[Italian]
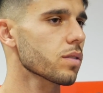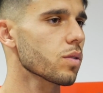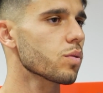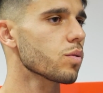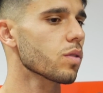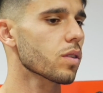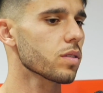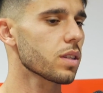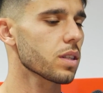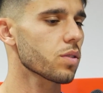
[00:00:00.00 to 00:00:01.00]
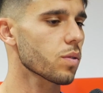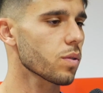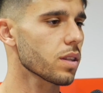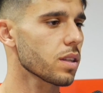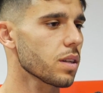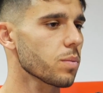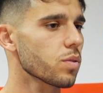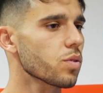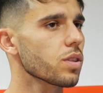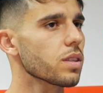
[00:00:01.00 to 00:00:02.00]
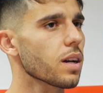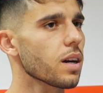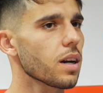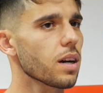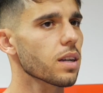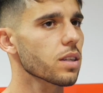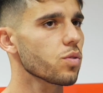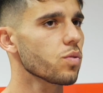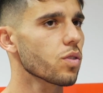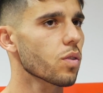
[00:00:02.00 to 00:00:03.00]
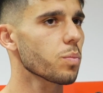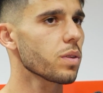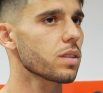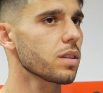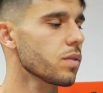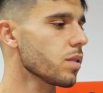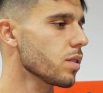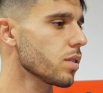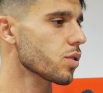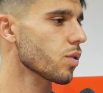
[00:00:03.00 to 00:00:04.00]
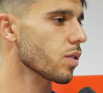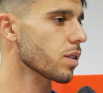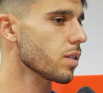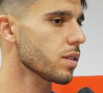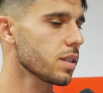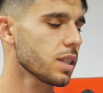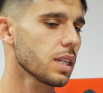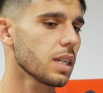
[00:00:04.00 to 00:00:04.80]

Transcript: con tutto il contesto e quindi siamo riusciti a raggiungere un obiettivo storico.